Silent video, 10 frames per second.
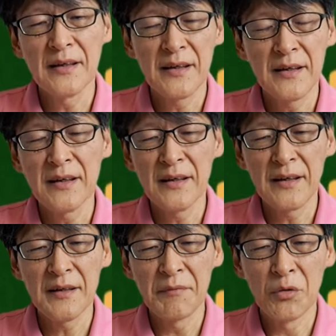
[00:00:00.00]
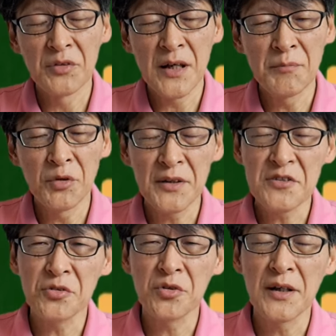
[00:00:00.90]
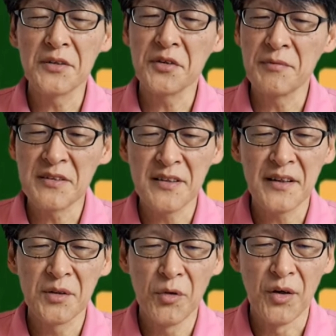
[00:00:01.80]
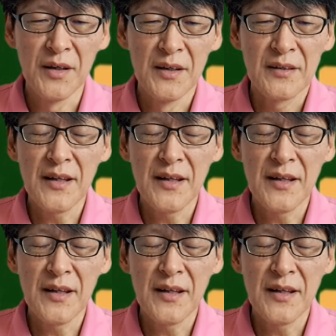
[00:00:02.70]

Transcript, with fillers: えー、まあ、お題目でちょっと書いておきましたけども、